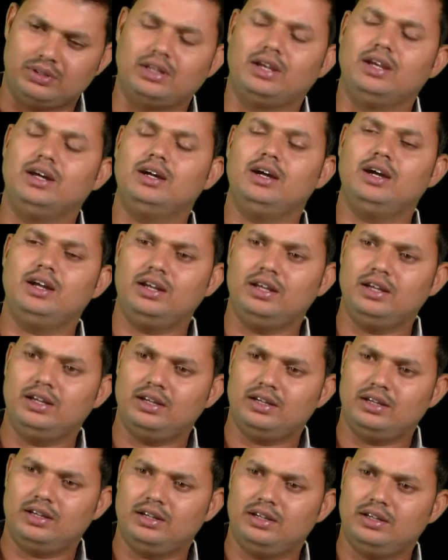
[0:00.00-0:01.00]

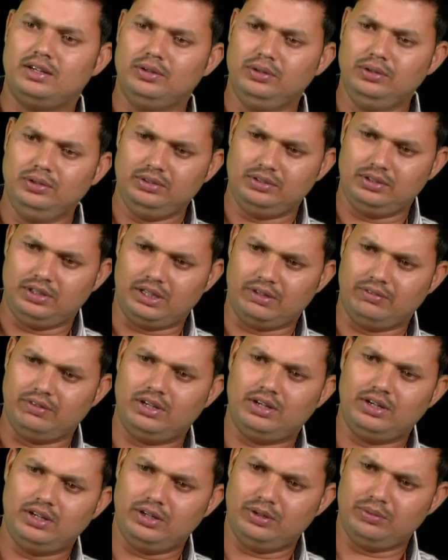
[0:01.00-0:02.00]
తెలంగాణలో
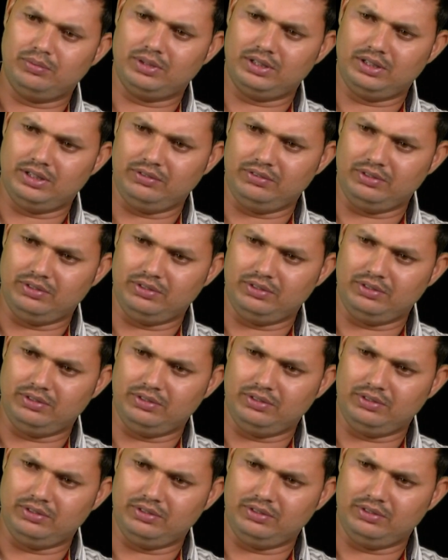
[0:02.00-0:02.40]
ఇరవై రెండు మంది